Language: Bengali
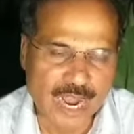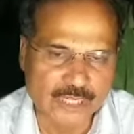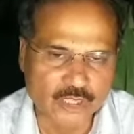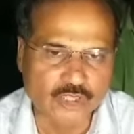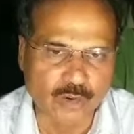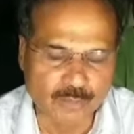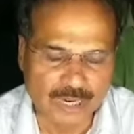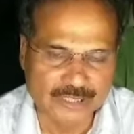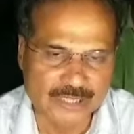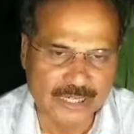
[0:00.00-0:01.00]
আজও
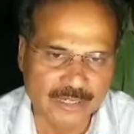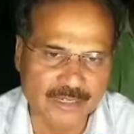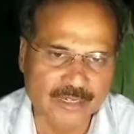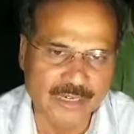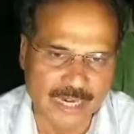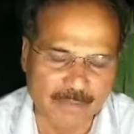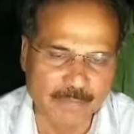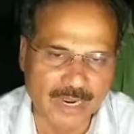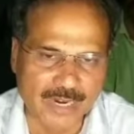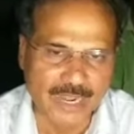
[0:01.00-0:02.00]
ধমকাচ্ছে গ্রাম
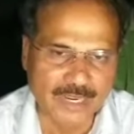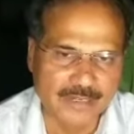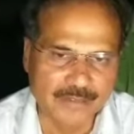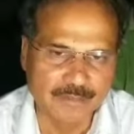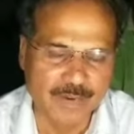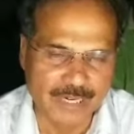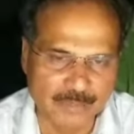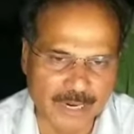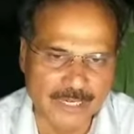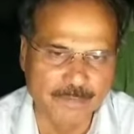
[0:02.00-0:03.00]
বাংলায় বাড়ি
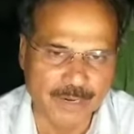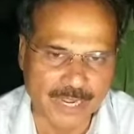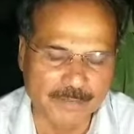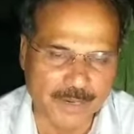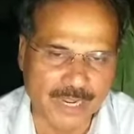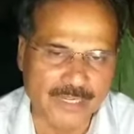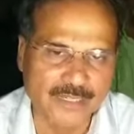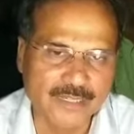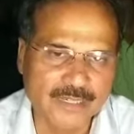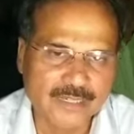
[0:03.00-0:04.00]
বাড়ি পাড়ায় পাড়ায়
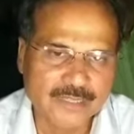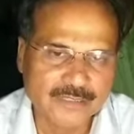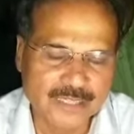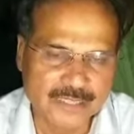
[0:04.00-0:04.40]
যে